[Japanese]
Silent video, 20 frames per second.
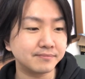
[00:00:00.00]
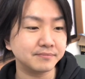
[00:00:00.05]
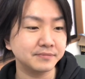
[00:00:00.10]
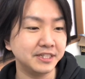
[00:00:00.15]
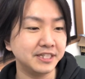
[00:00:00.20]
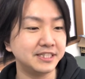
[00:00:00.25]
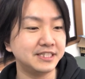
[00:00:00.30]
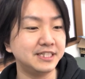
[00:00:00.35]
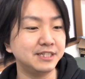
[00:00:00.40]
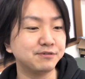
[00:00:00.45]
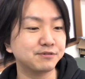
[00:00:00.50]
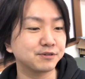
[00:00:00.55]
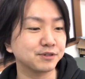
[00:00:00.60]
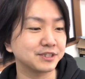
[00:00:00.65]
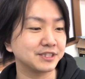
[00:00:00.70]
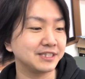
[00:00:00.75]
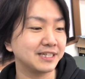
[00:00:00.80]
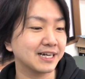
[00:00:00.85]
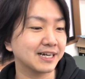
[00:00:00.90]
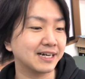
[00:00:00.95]
にシフト
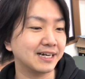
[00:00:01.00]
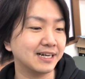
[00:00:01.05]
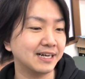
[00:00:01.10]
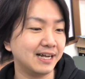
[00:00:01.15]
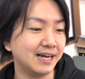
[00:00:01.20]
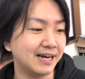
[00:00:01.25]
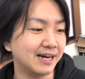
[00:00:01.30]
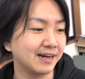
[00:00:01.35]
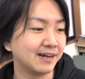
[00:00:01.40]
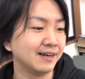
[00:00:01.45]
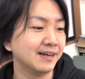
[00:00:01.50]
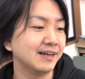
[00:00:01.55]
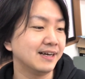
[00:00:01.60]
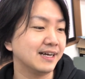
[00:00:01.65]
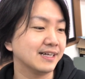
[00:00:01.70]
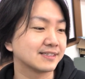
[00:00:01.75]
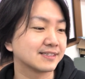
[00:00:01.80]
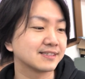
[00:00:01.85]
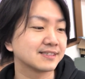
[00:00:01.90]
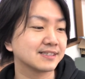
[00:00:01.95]
しながら
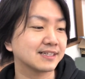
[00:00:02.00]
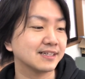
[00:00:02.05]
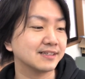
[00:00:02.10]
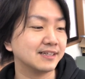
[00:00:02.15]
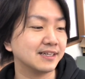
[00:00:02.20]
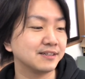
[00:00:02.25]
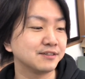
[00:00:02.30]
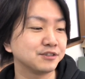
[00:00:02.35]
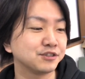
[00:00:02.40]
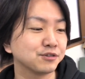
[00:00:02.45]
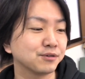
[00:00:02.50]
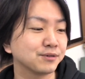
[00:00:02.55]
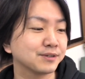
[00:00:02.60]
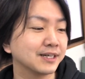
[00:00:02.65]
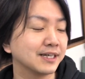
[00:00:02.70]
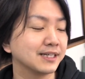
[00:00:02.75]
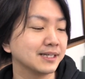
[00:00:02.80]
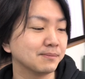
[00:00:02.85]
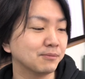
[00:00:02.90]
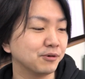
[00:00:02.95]
続けている状
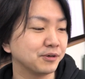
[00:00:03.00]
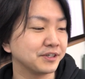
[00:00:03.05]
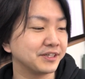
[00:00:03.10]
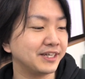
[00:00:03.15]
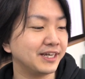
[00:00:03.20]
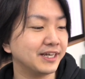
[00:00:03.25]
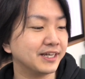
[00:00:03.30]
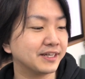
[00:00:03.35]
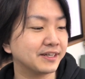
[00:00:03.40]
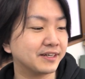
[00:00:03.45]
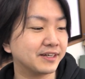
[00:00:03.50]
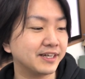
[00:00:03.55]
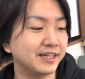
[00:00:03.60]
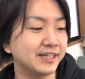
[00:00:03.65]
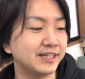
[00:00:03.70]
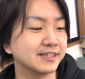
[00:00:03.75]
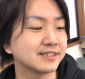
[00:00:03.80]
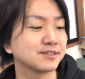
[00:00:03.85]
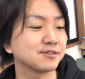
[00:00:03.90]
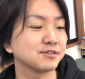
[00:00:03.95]
態でも利
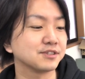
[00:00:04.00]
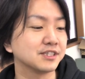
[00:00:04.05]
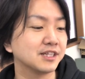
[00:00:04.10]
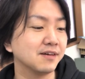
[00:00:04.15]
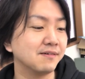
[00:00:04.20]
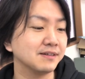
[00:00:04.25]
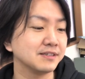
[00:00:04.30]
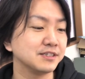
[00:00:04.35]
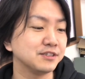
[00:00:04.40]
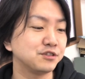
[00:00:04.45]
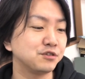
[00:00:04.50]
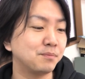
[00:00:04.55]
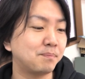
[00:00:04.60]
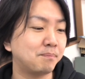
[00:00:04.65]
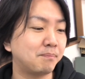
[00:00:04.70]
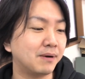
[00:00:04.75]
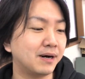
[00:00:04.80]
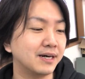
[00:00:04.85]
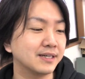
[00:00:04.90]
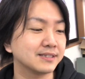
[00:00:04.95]
益率としては
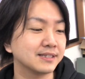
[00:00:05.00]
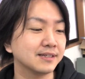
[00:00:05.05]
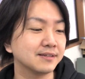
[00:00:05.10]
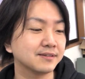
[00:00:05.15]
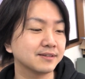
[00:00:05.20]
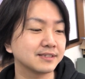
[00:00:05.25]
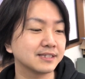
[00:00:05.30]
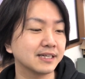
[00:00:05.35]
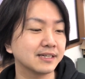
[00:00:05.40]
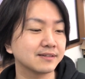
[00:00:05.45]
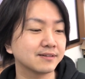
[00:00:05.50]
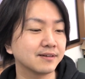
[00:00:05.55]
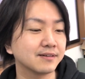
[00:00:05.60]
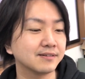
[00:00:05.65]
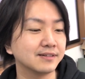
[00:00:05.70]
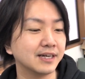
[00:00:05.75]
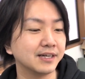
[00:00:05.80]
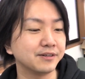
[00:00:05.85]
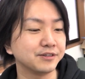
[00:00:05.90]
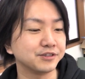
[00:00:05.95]
20%前後
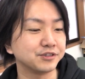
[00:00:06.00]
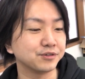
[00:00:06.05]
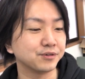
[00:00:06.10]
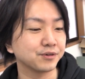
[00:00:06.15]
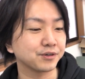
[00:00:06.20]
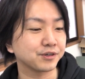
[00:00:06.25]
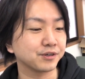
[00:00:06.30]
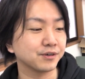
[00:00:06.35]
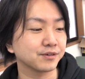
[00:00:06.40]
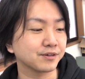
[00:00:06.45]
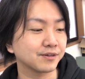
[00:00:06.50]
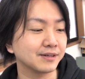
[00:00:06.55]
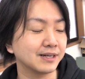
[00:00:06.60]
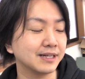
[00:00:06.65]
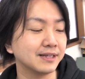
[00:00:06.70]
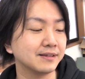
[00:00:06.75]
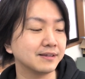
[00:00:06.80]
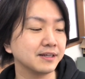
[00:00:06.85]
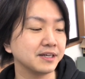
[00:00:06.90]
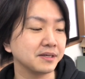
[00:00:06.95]
ぐらいの状況と
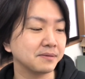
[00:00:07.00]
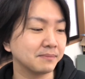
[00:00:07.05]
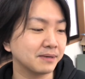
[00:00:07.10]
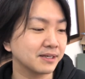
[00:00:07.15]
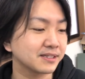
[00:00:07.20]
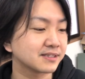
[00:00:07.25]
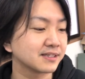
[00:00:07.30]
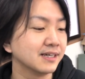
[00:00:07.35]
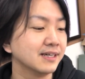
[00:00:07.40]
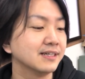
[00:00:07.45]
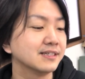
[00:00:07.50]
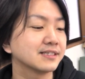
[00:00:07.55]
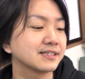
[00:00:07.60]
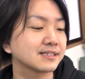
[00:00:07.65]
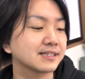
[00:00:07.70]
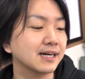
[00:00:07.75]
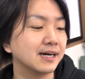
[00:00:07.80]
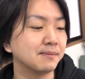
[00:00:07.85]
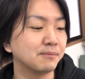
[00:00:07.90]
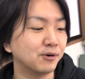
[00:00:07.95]
なっています
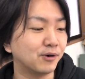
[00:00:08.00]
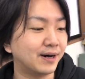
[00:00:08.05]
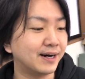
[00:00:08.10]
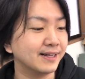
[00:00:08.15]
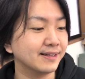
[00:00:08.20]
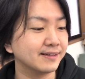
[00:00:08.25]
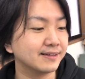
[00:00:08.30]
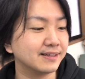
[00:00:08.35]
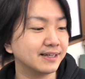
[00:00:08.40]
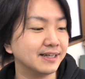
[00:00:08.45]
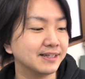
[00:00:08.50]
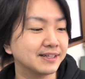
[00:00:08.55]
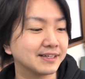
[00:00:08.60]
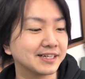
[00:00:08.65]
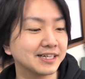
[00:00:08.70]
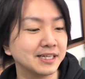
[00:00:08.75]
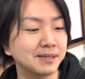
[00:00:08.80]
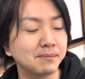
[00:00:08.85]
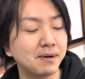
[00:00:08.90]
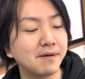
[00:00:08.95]
しかも安定
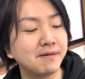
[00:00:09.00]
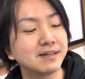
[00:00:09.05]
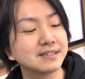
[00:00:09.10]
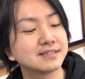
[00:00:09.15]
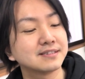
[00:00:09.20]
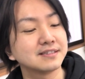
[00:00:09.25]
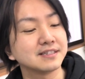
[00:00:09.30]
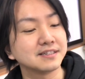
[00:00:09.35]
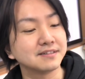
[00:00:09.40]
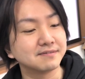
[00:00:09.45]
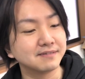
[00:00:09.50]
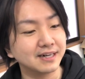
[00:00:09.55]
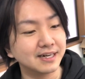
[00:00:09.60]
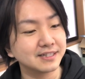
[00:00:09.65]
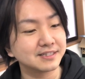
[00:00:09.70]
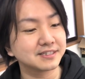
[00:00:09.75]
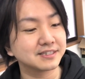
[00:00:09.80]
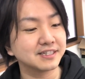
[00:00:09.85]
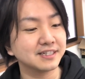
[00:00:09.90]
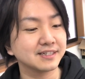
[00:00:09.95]
的に回すに
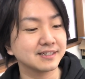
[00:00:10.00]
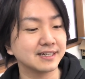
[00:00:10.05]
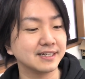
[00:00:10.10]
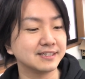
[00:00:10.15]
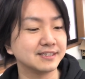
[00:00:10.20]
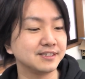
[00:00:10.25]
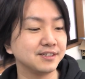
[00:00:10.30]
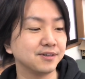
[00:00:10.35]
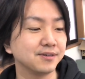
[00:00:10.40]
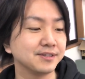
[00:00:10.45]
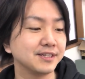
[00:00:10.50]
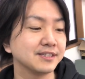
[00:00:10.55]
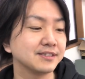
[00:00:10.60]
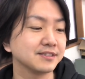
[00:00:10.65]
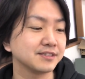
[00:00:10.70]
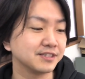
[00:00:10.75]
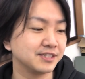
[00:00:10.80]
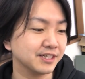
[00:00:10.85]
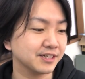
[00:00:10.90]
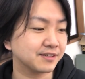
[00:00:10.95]
は資金が必要で
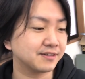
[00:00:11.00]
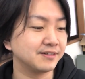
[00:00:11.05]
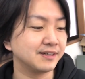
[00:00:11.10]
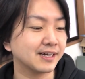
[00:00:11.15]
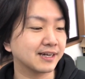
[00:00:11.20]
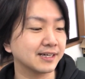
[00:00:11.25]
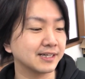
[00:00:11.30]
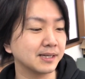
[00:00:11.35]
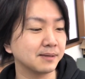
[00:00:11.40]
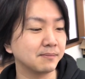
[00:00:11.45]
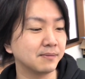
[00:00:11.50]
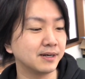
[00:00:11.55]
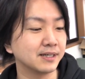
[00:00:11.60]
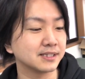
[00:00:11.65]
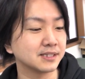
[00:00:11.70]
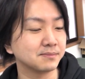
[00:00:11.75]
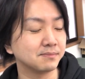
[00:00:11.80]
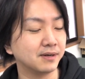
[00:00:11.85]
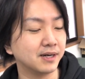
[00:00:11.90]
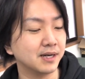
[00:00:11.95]
すしクレカで回
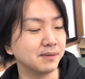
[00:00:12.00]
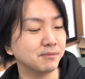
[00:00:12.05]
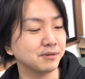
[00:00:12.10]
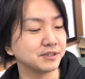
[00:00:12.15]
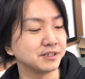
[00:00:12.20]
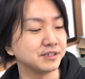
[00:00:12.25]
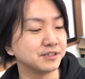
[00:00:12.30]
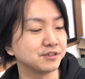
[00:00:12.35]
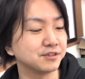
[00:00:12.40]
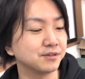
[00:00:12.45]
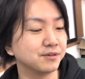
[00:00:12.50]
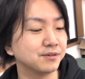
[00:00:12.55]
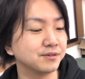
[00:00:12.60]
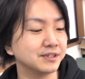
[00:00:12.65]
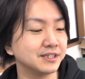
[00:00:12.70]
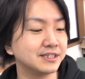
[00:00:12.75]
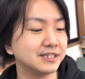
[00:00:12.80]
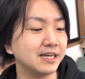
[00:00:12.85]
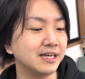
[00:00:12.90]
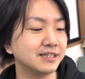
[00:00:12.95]
す場合も非常
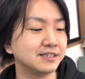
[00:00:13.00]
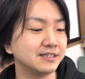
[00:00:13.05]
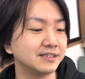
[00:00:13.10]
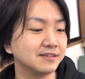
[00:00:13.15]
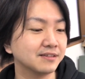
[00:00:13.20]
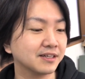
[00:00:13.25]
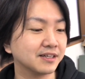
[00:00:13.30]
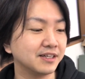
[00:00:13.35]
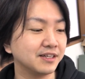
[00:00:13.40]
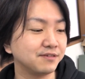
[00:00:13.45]
に精神的